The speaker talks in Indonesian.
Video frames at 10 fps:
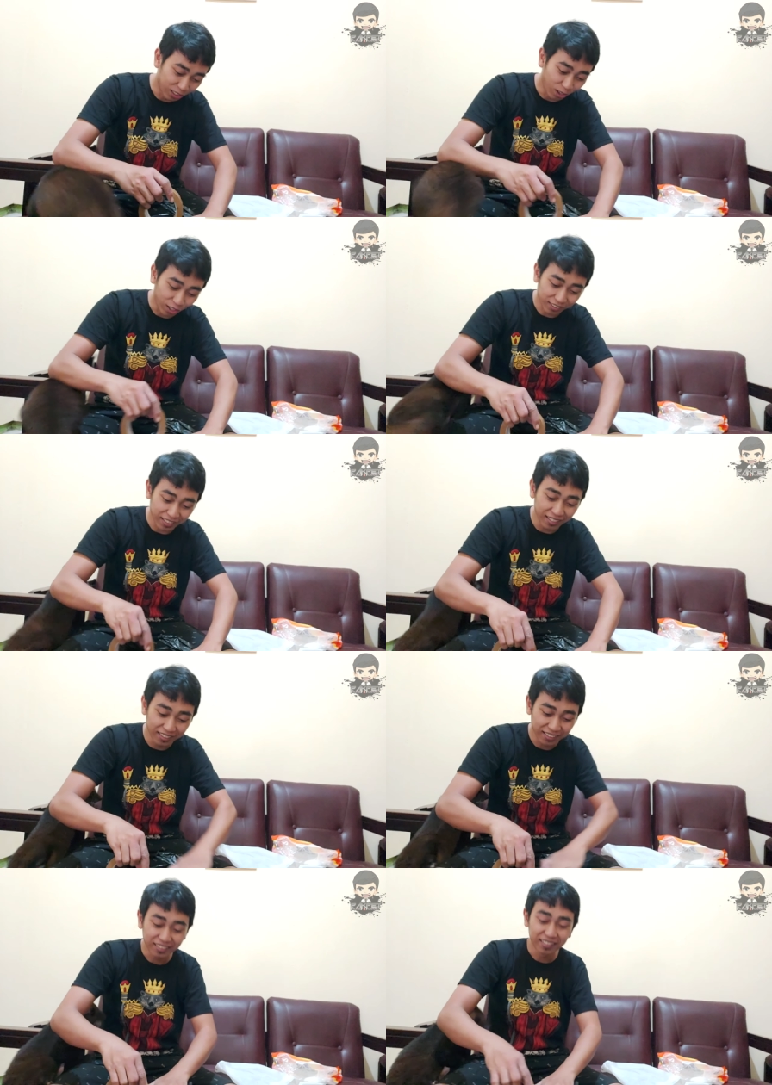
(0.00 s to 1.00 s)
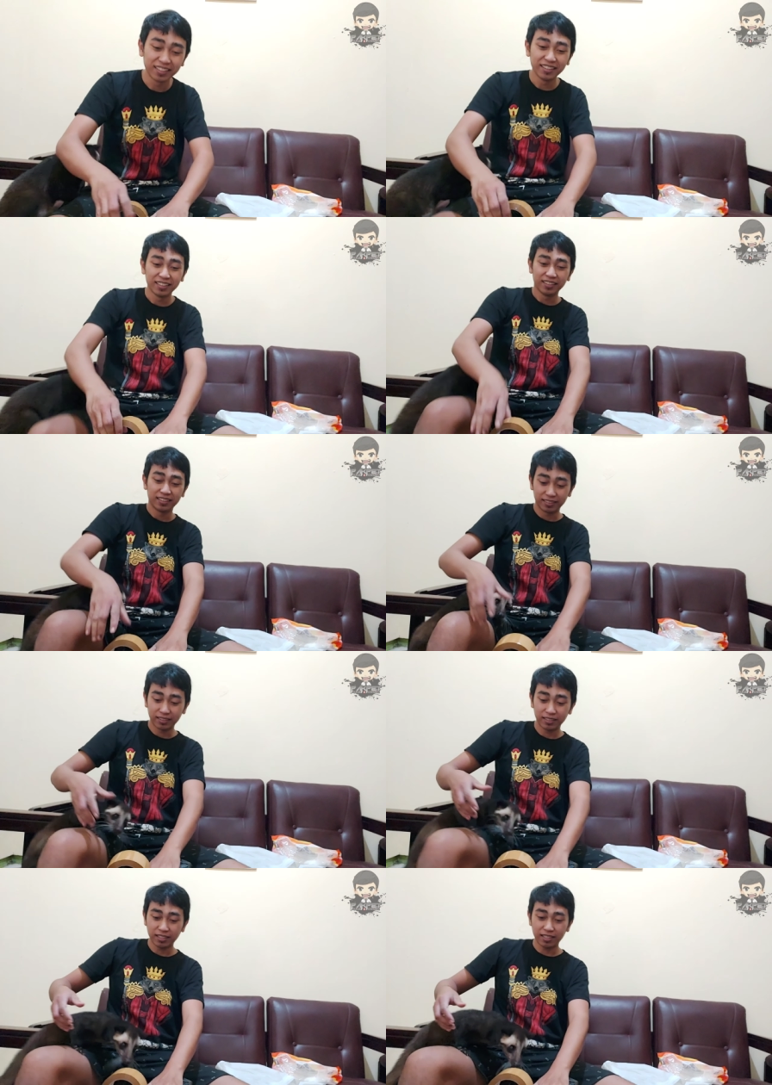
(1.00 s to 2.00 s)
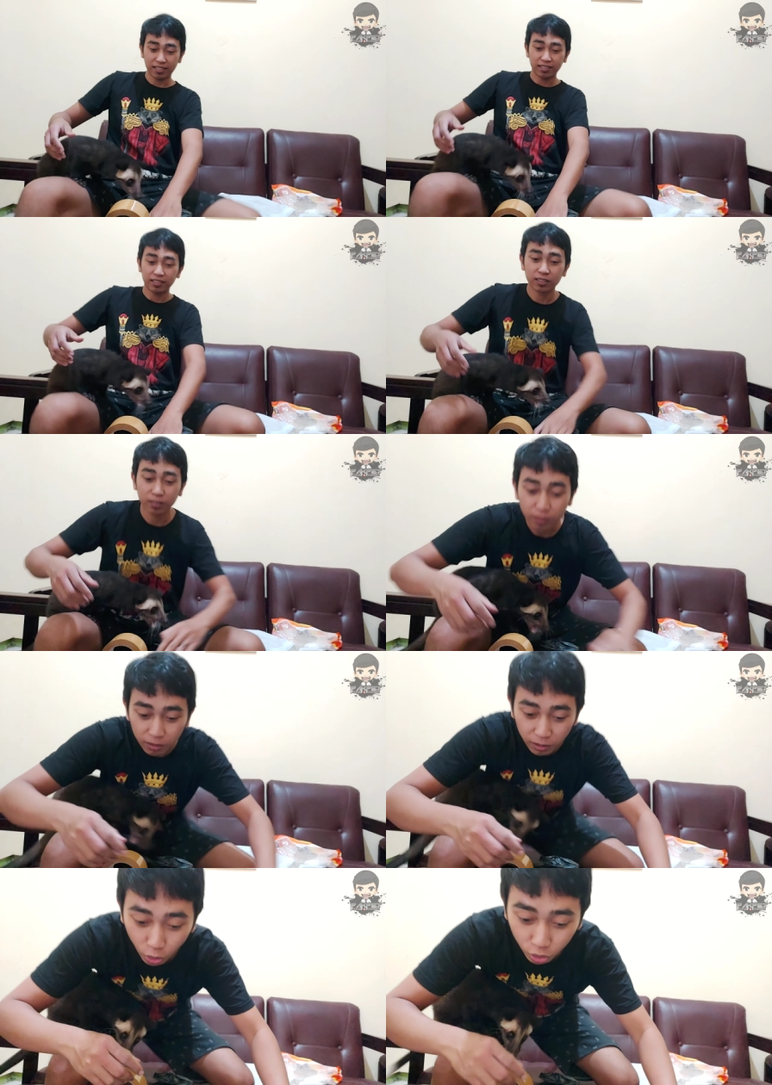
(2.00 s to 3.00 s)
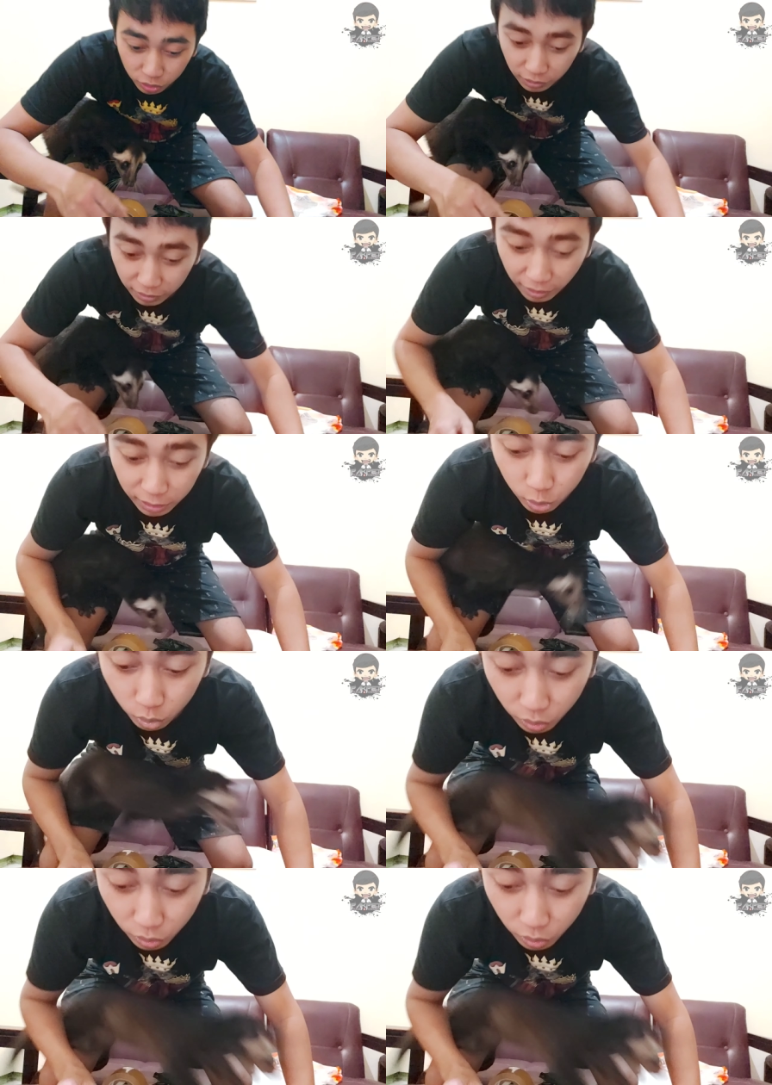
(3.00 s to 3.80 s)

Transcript: si Norti ah. loncat guys